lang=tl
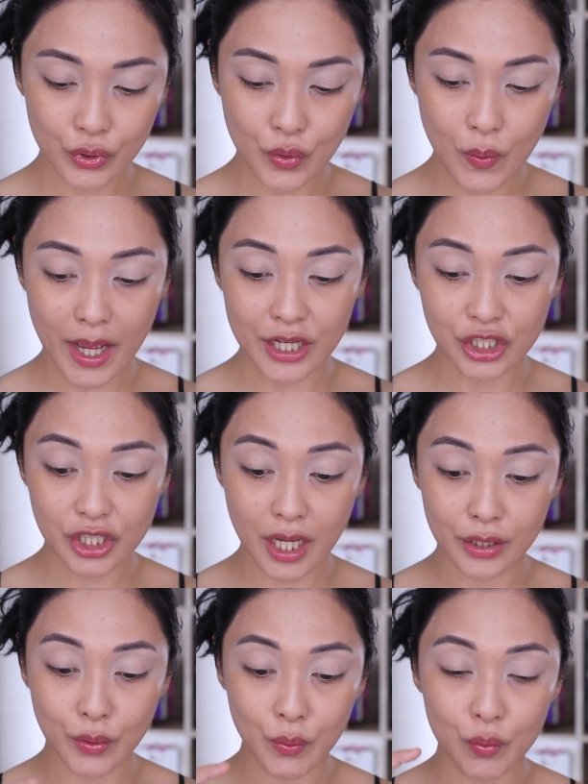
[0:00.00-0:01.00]
yung
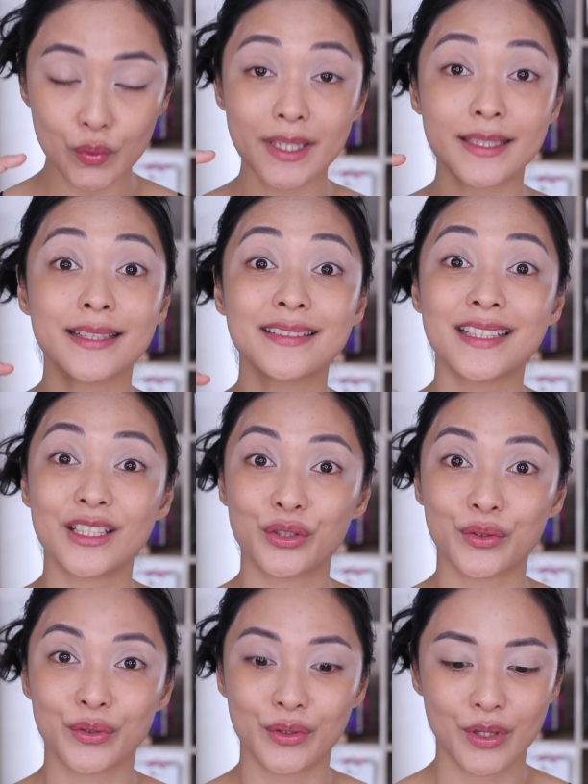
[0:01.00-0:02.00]
eyeshadow na
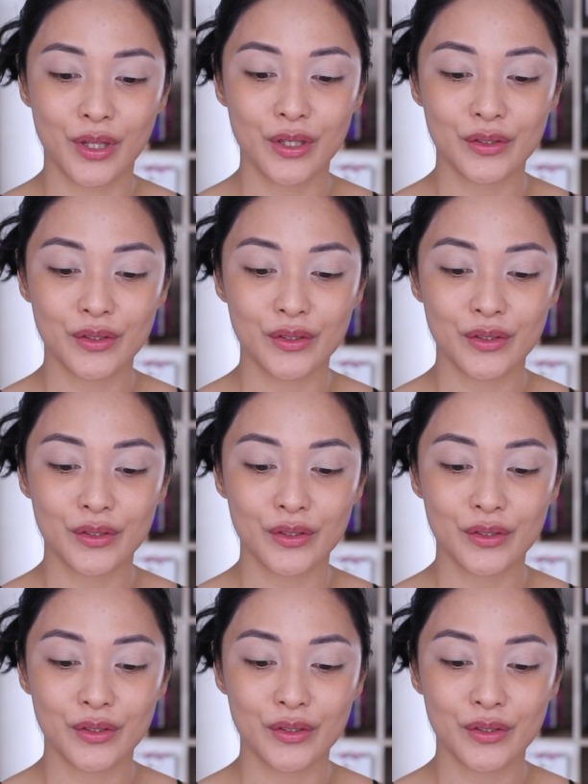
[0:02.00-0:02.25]
nandito.